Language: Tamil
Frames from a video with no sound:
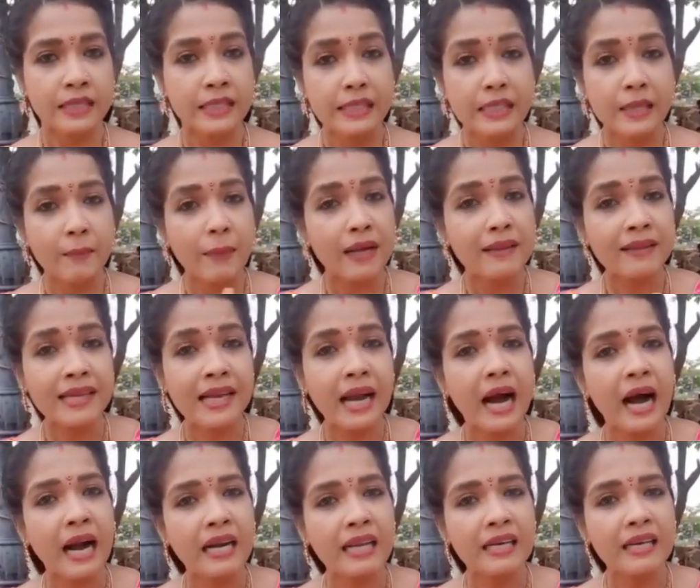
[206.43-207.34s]
இந்த மாதிரி
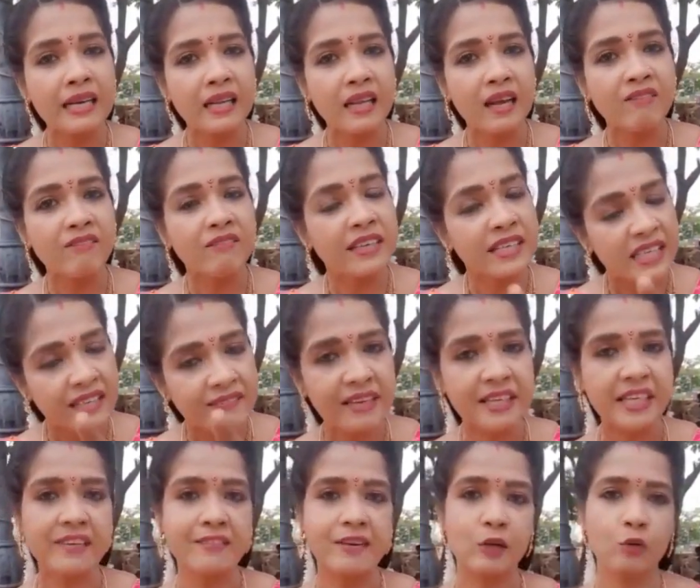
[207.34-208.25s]
ஆளுங்களெல்லாம் விட்டு
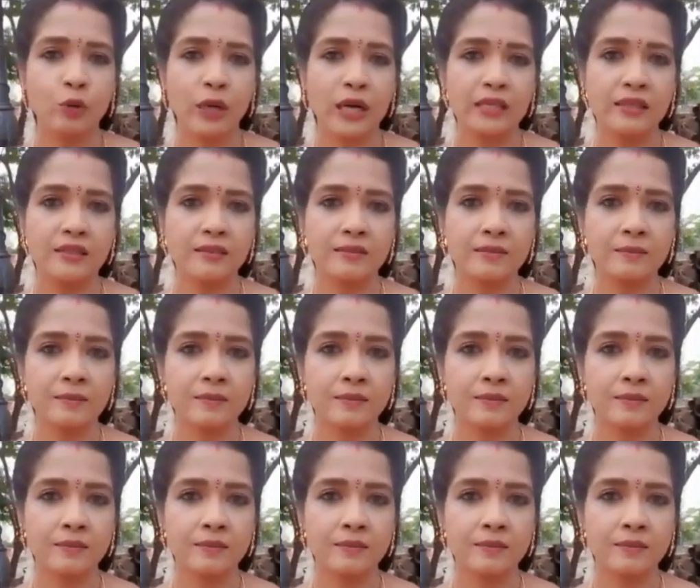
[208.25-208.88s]
வைக்கவே கூடாது